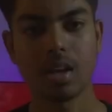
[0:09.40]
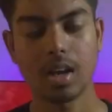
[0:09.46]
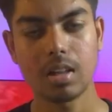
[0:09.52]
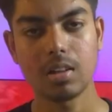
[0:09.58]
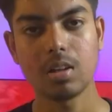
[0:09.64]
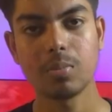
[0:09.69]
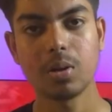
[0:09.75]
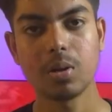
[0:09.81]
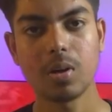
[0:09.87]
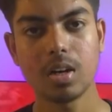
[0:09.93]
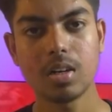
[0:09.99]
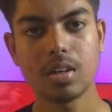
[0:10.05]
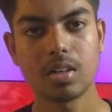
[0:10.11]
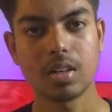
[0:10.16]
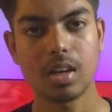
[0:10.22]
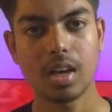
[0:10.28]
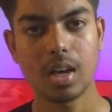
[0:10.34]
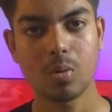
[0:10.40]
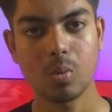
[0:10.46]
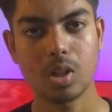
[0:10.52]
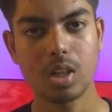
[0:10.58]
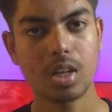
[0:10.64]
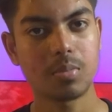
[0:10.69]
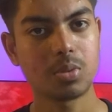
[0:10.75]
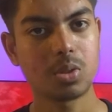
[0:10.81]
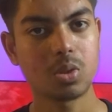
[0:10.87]
হ্যালো এভরিওয়ান অ্যান্ড
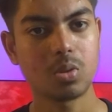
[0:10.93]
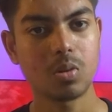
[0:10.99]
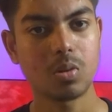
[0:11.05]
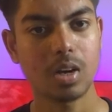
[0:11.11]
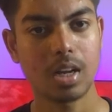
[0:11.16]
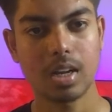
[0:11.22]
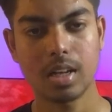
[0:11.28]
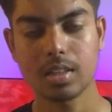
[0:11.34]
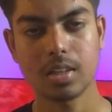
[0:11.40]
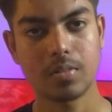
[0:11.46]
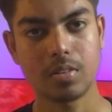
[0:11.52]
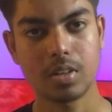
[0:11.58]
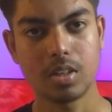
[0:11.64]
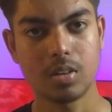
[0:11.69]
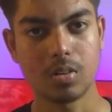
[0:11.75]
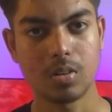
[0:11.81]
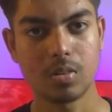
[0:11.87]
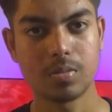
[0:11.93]
ওয়েলকাম টু অ্যানাদার ভিডিও